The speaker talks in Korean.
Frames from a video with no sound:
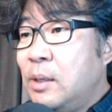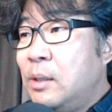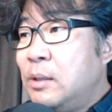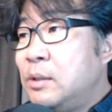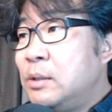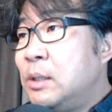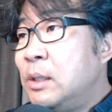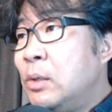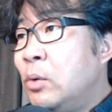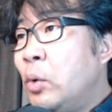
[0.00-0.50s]

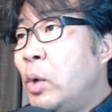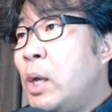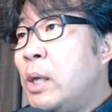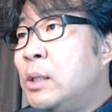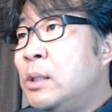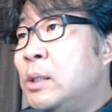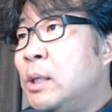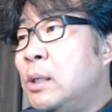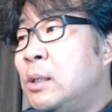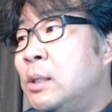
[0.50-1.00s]
자, 요게
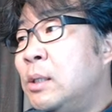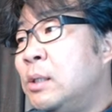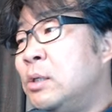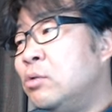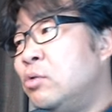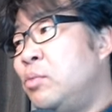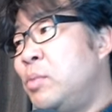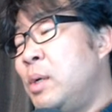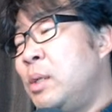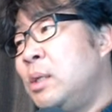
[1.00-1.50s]
이제
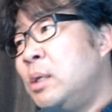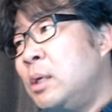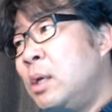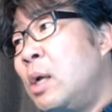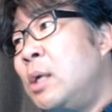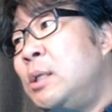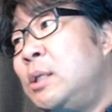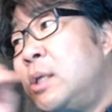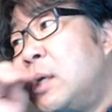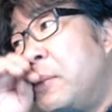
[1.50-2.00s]
숨어있는
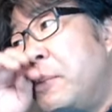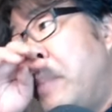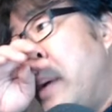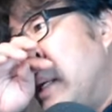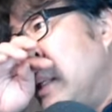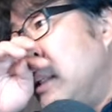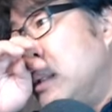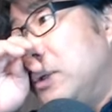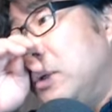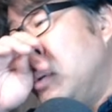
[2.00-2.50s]

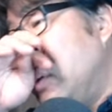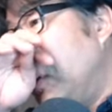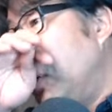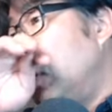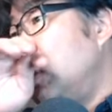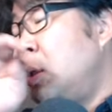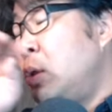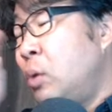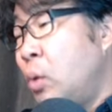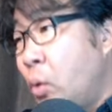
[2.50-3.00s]
결정판이죠.
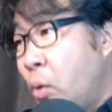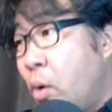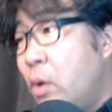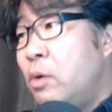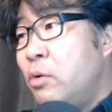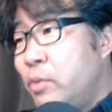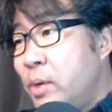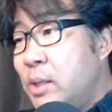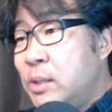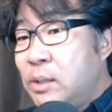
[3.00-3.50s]
요걸
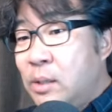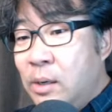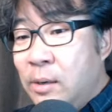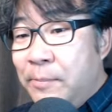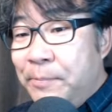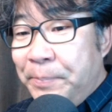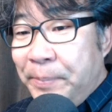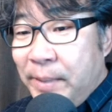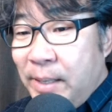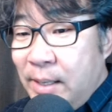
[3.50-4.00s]
위해서
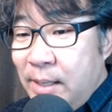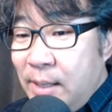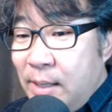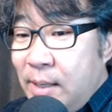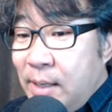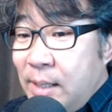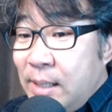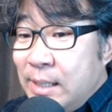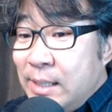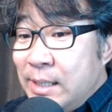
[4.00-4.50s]

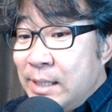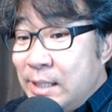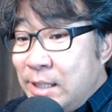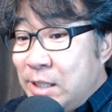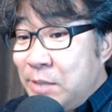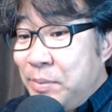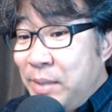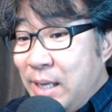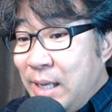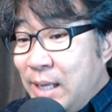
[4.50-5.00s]
이
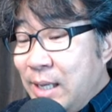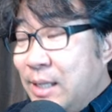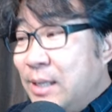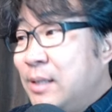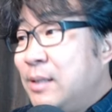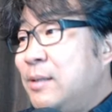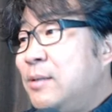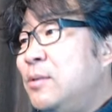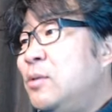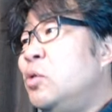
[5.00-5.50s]
집이
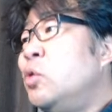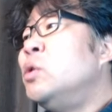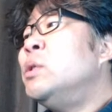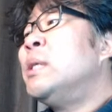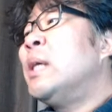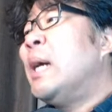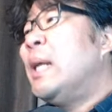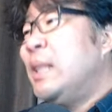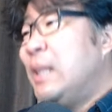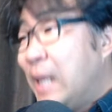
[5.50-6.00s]

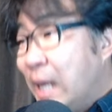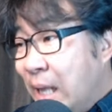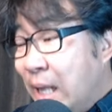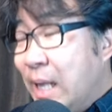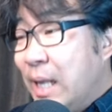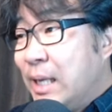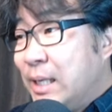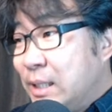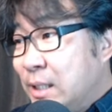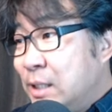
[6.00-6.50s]
존재한다.
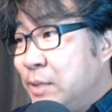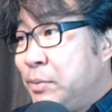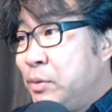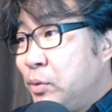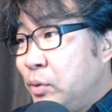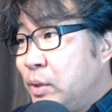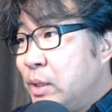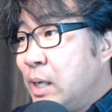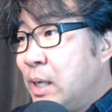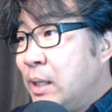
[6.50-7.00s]
이 집이
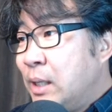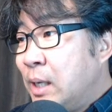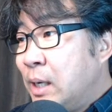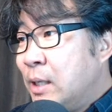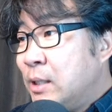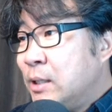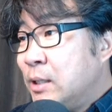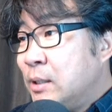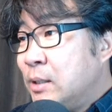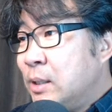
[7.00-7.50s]
존재한다.
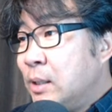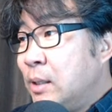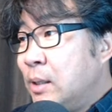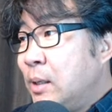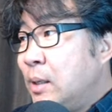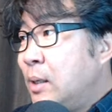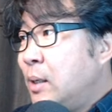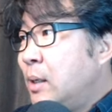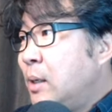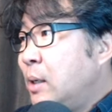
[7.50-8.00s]
그래서 이제
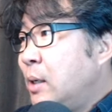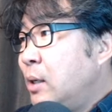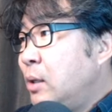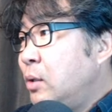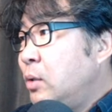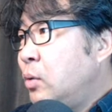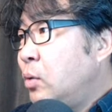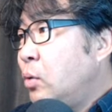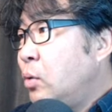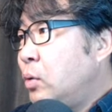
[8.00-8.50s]

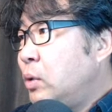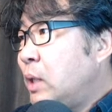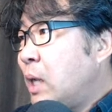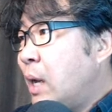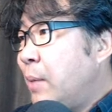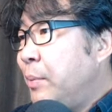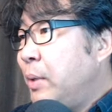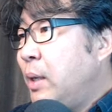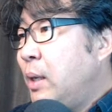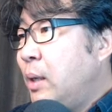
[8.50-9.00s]
요
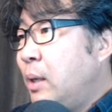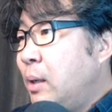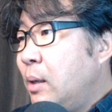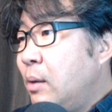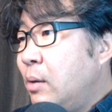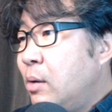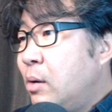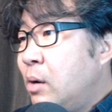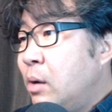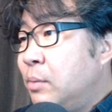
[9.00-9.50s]
담이
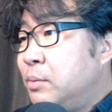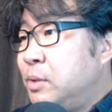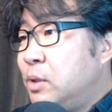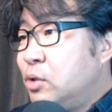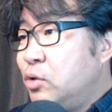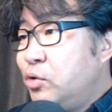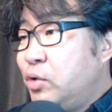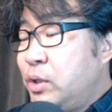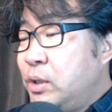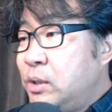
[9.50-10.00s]
없을
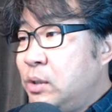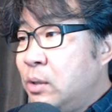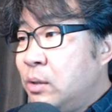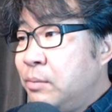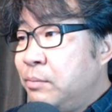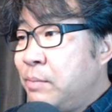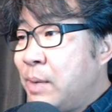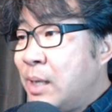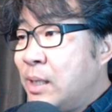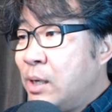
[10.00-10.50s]
수도 있죠.
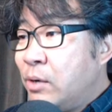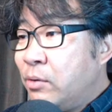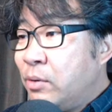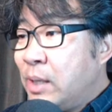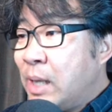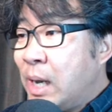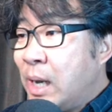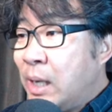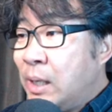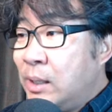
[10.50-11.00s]
그럼 마당으로
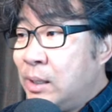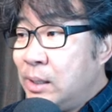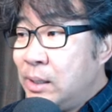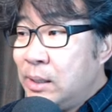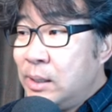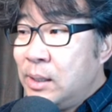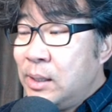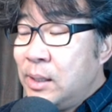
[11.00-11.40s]
나가는